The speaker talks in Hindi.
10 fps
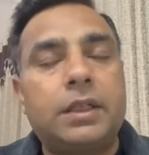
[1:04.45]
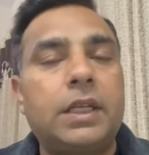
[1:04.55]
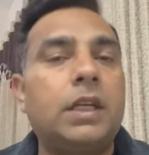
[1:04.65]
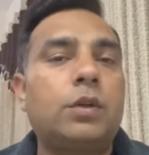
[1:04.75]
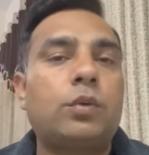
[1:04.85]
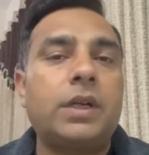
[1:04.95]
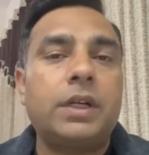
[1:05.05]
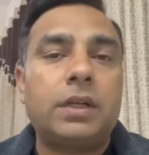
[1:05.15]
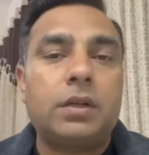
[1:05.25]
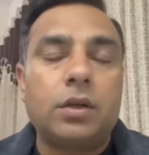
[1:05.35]
टिल
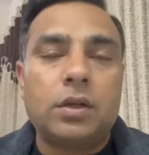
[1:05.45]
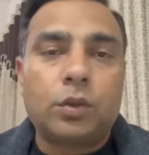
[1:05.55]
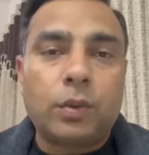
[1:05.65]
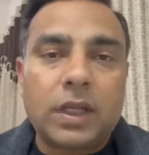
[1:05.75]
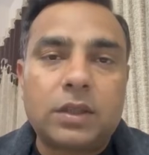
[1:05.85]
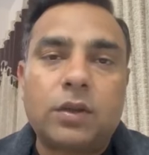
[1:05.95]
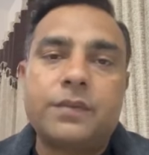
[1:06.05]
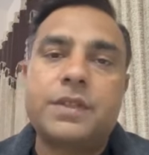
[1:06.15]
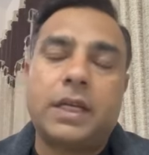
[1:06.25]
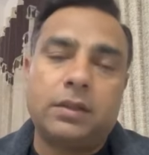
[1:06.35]
ट्वेल्थ
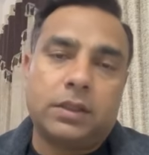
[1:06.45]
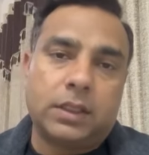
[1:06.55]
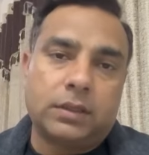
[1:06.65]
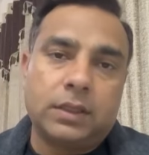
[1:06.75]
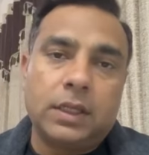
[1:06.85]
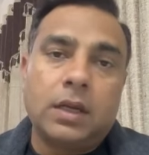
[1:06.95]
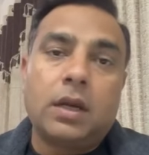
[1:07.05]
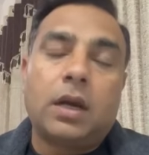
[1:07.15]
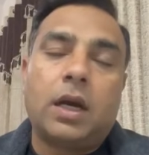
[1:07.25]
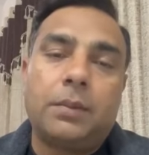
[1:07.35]
ऑफ जैन तक
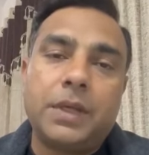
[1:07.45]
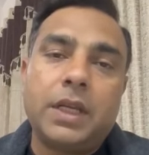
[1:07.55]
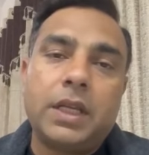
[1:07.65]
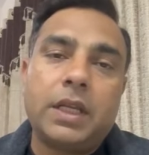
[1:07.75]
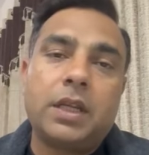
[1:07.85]
हमने